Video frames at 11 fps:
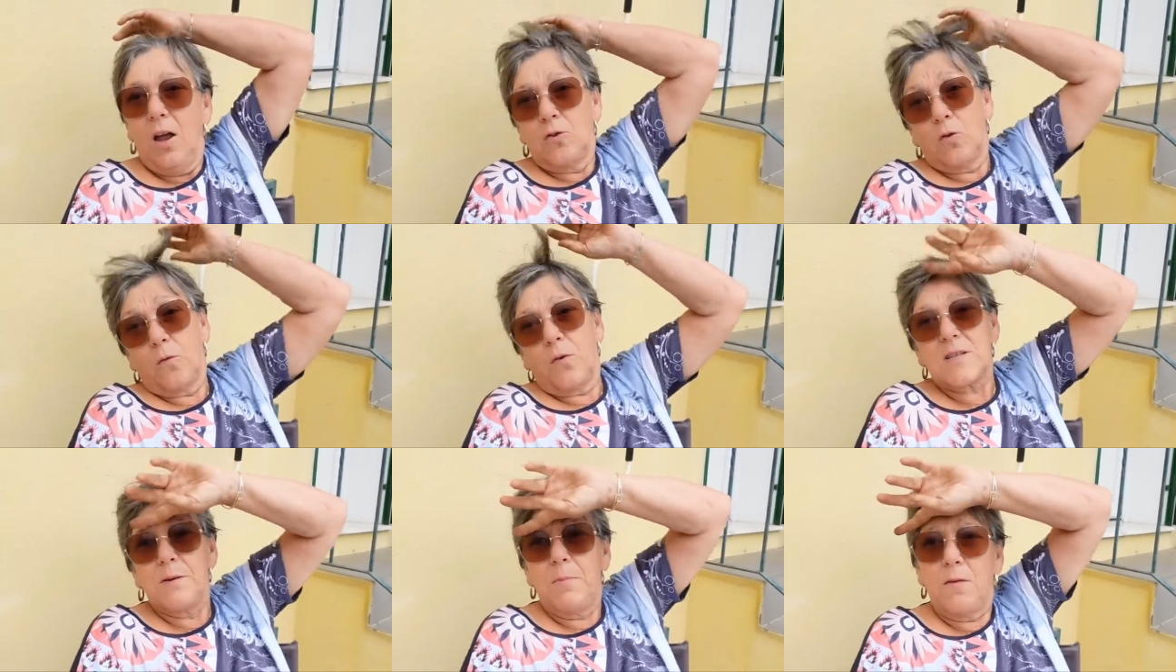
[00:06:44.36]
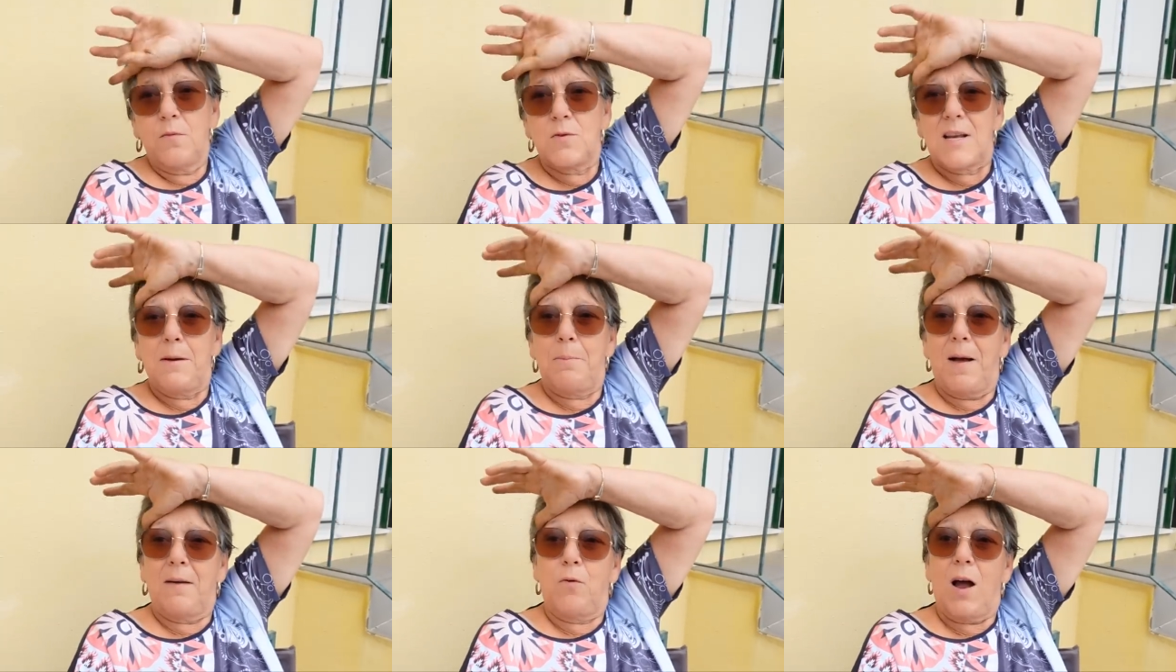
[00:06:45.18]
Donc forcément, vous n'allez
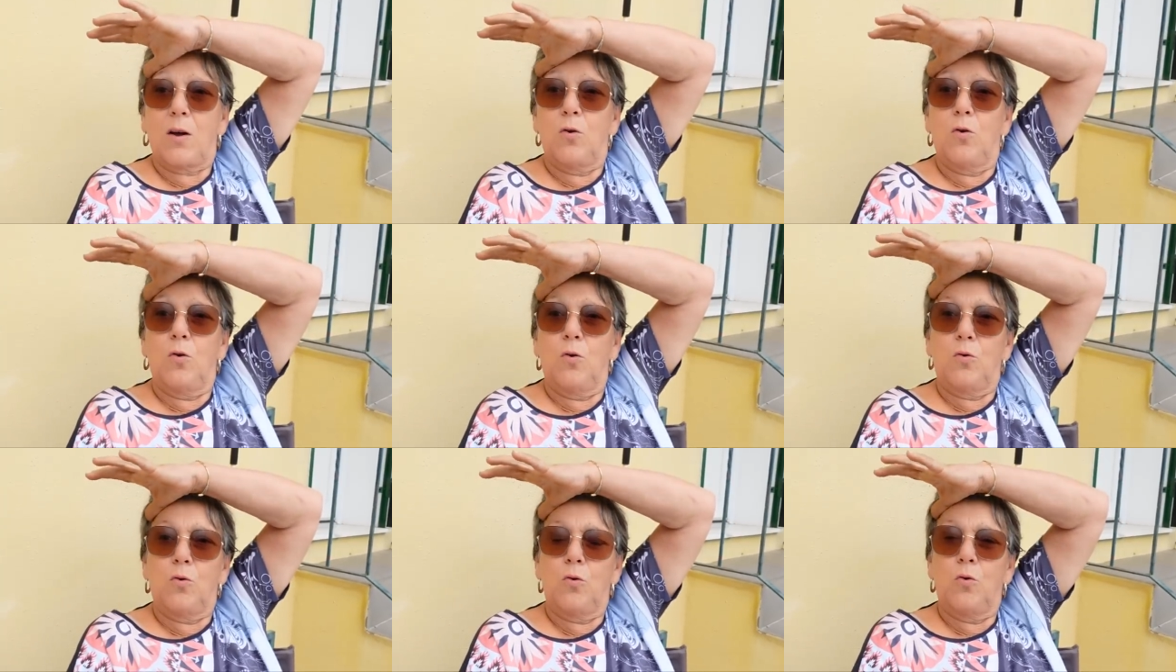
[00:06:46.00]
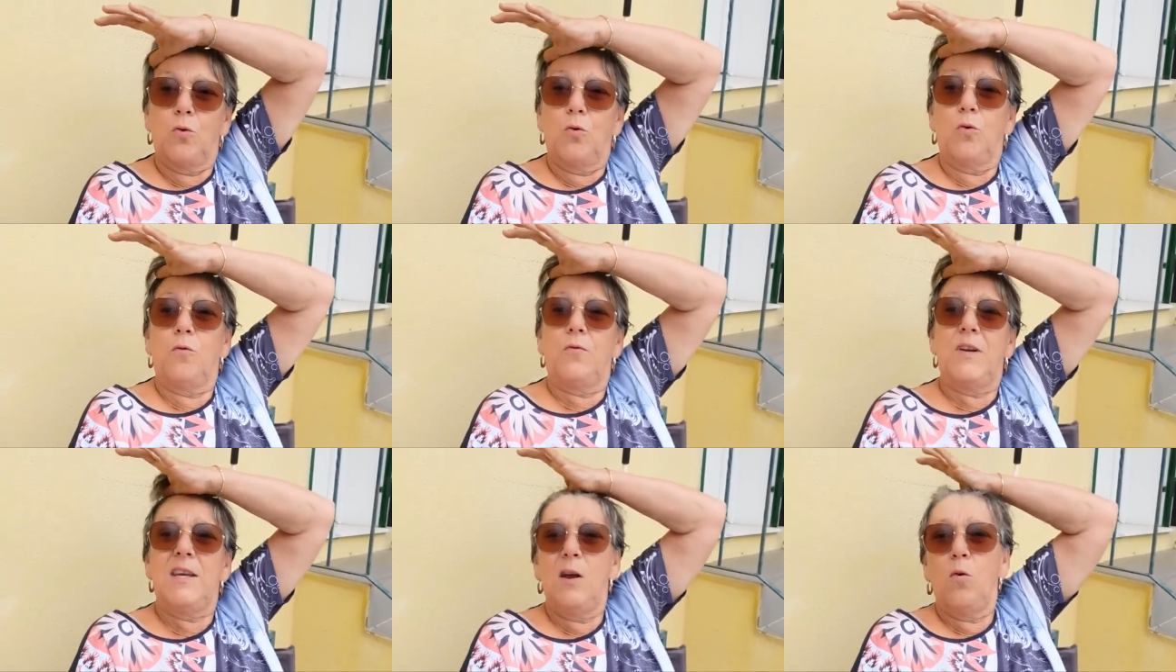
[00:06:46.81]
pas avoir euh, de
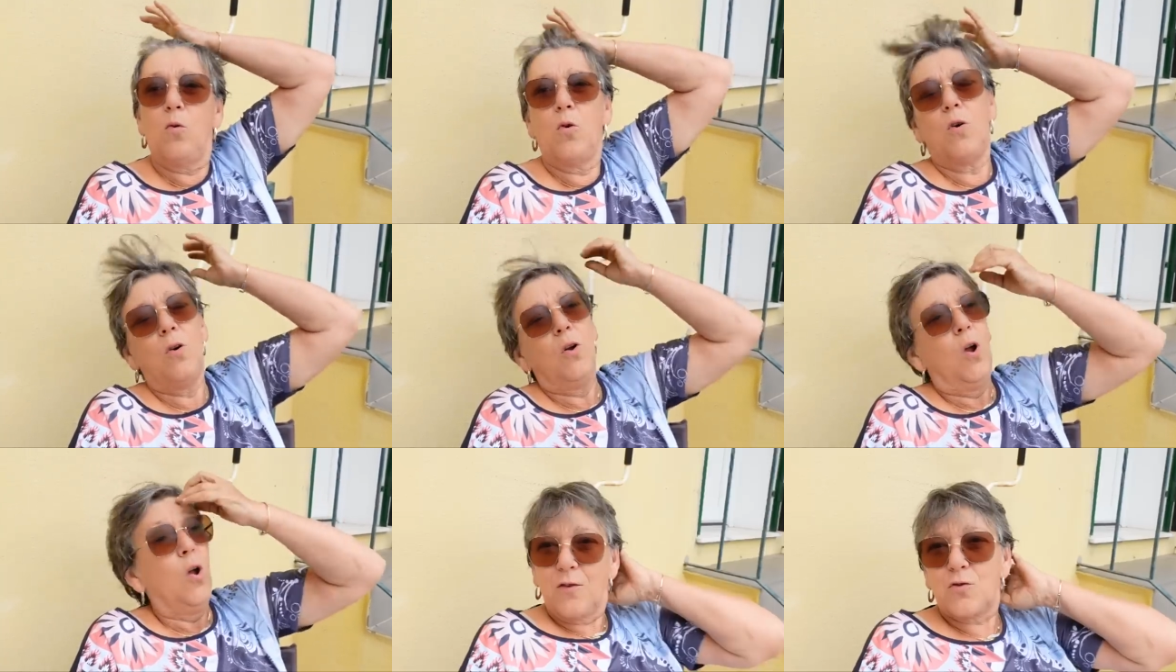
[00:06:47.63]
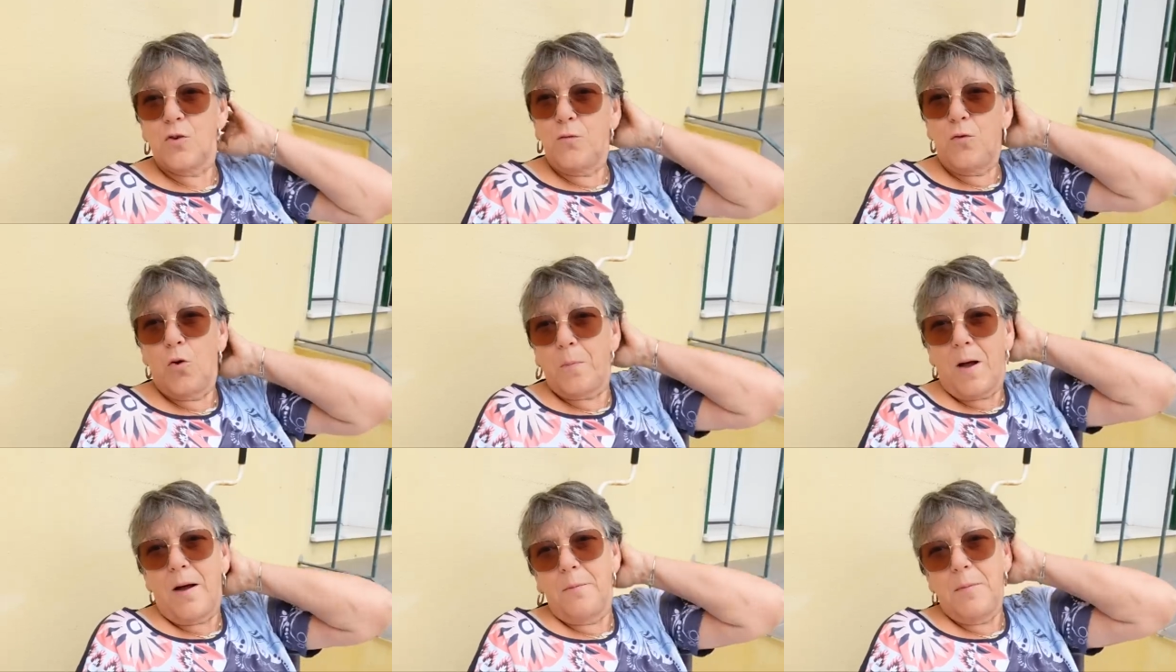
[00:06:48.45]
vidéo. Je vous
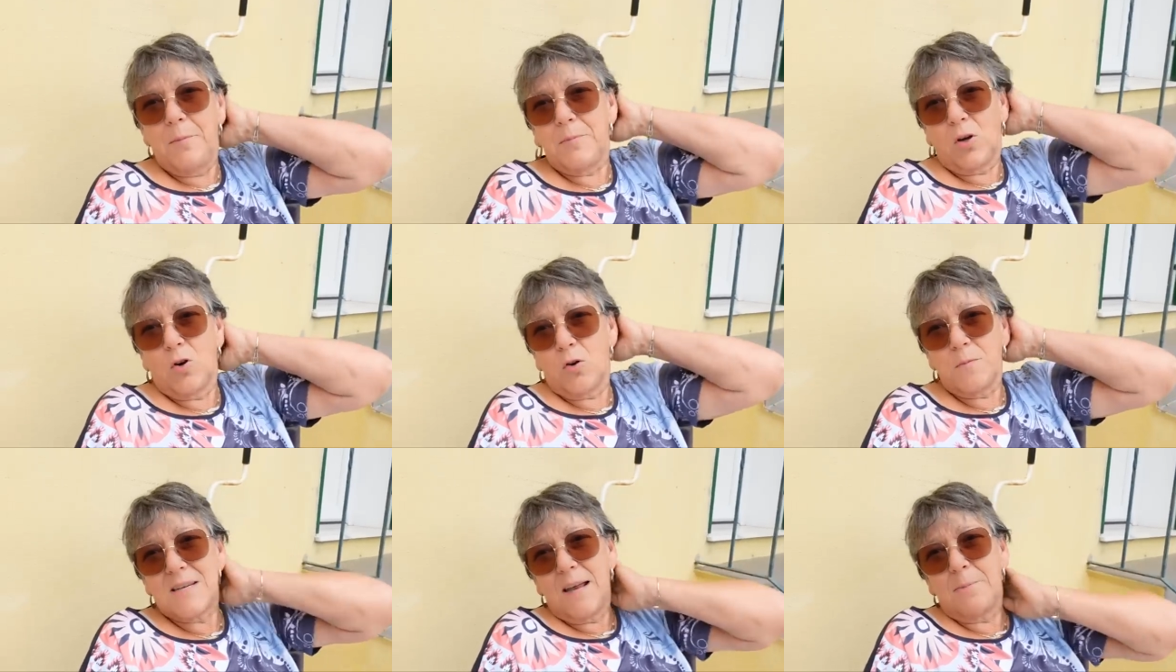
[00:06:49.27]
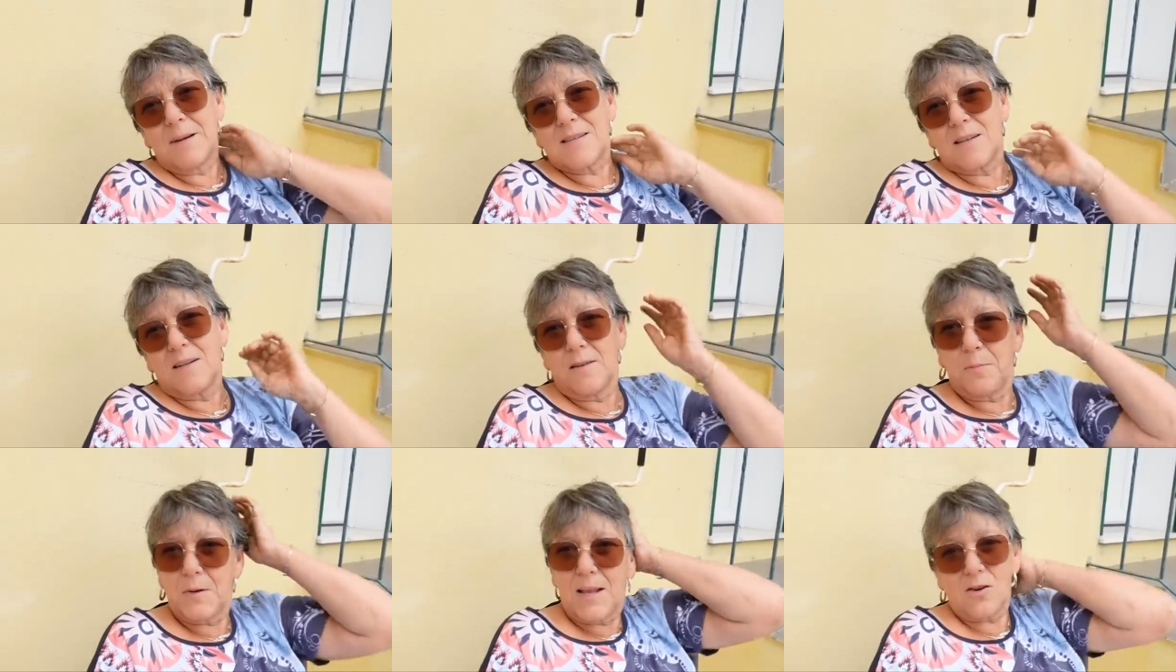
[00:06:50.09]
reprends en même temps comme ça parce que
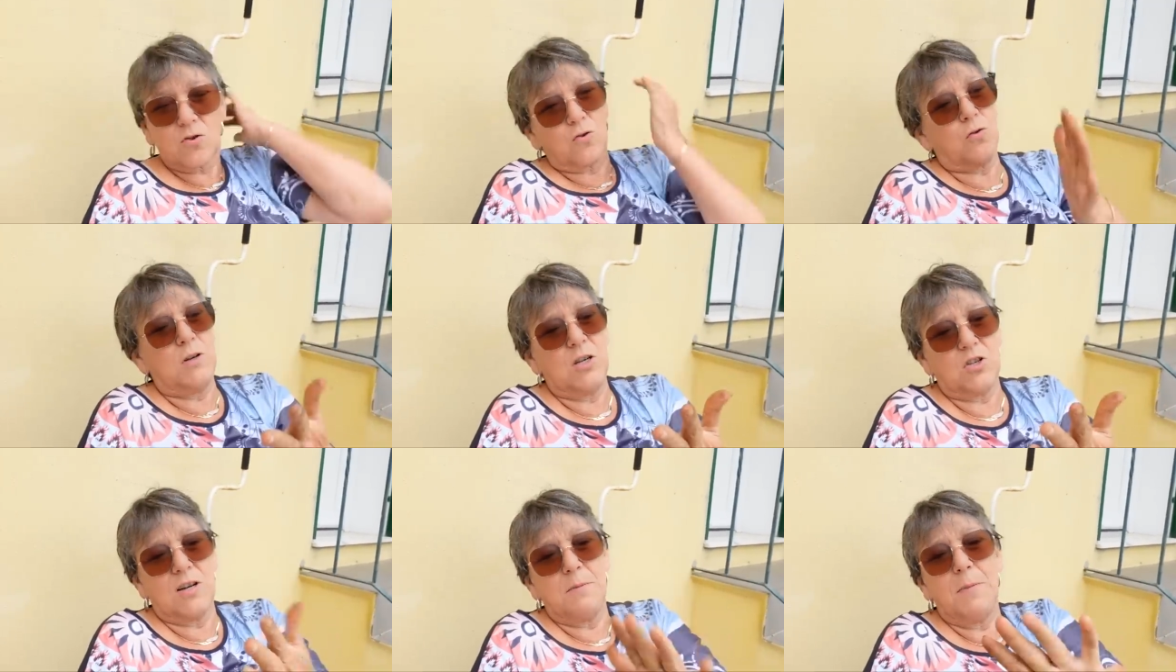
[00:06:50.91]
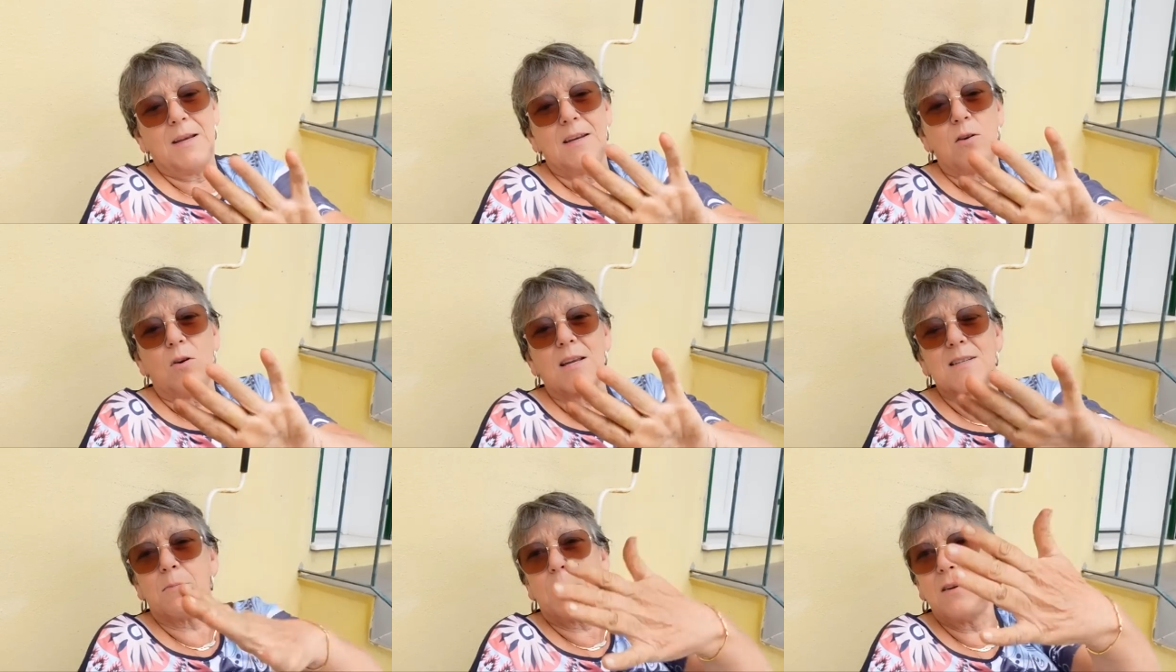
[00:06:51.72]
plus putain, j'ai des mains
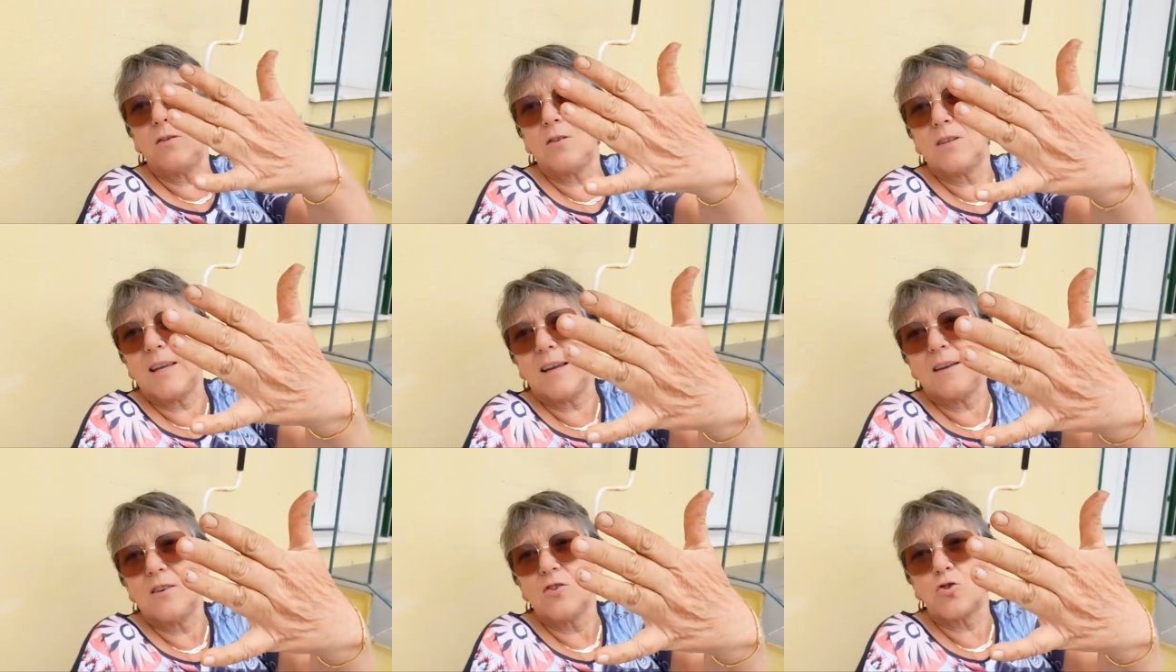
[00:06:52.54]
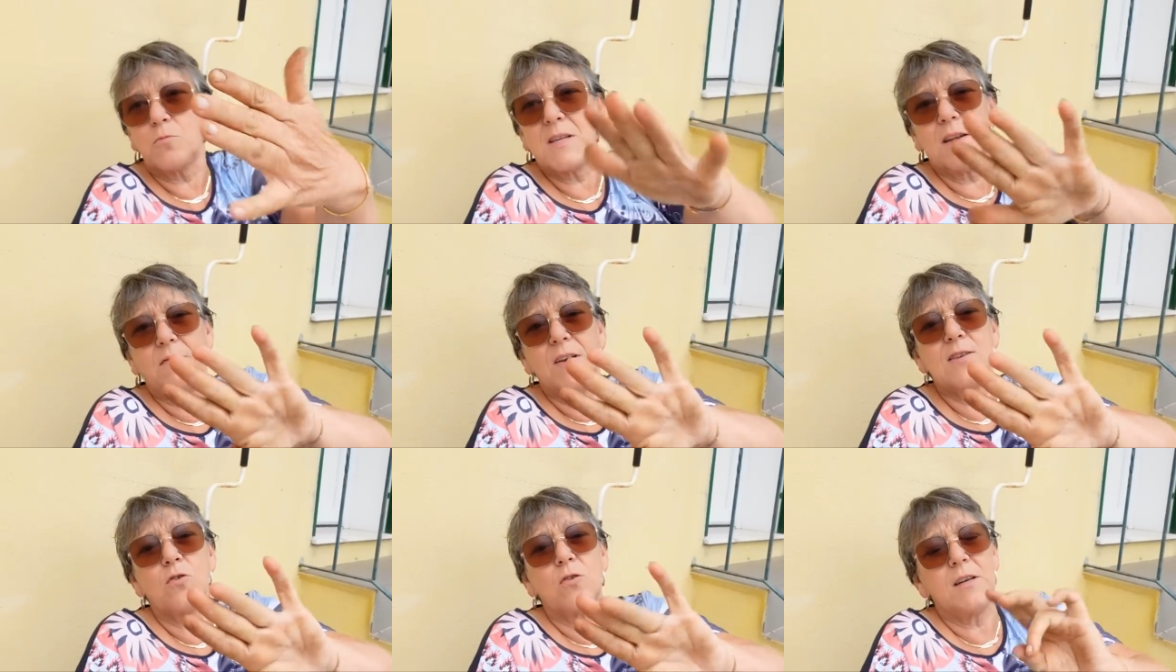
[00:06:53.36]
dégueulasses pleines de terre. Je m'étais fait
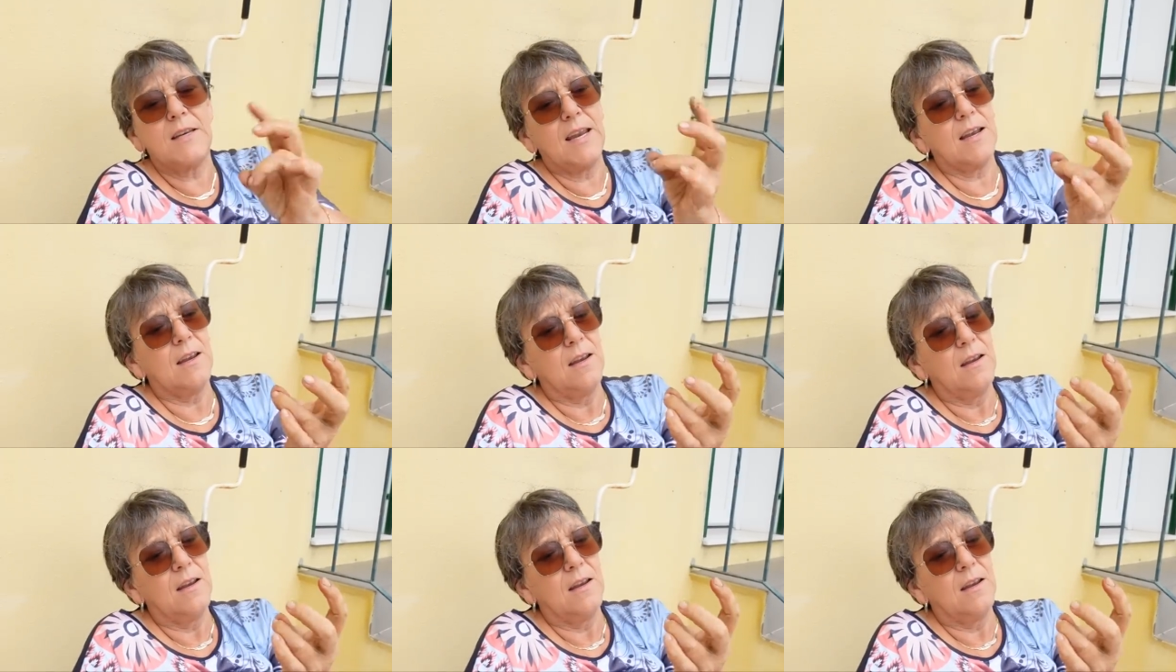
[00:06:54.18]
les ongles hier.